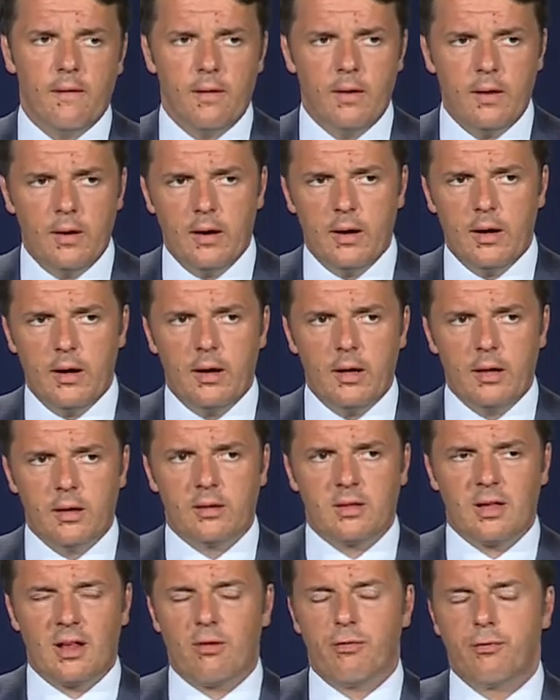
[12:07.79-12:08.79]
eh,
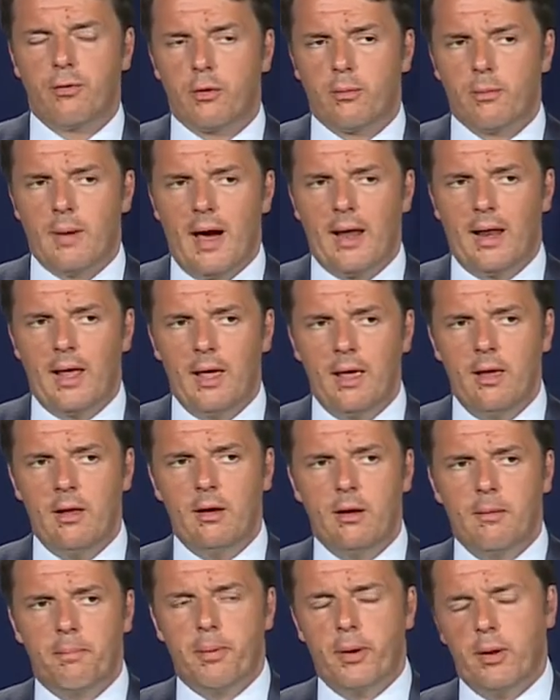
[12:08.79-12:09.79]
trasformare
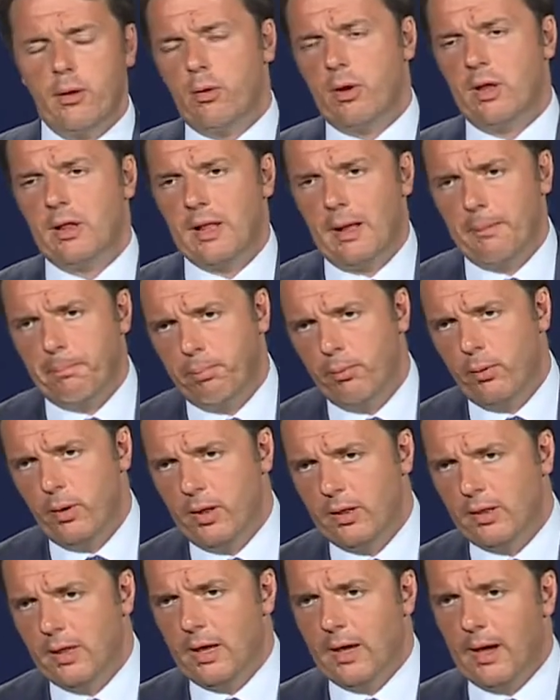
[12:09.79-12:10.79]
in priorità
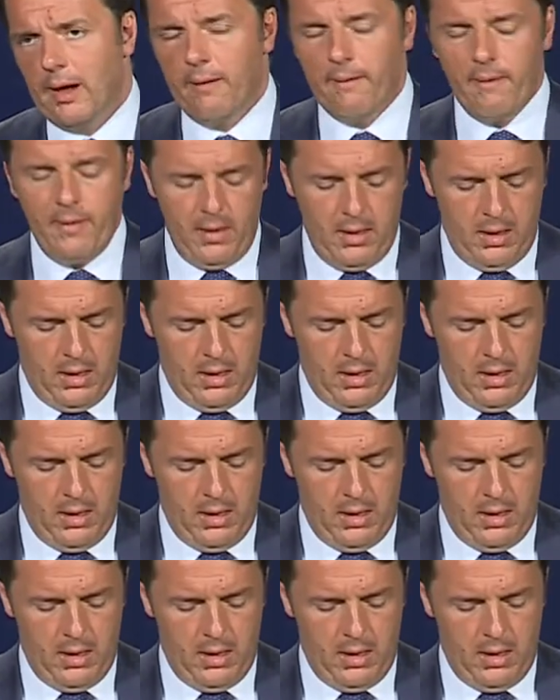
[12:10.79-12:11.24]
politica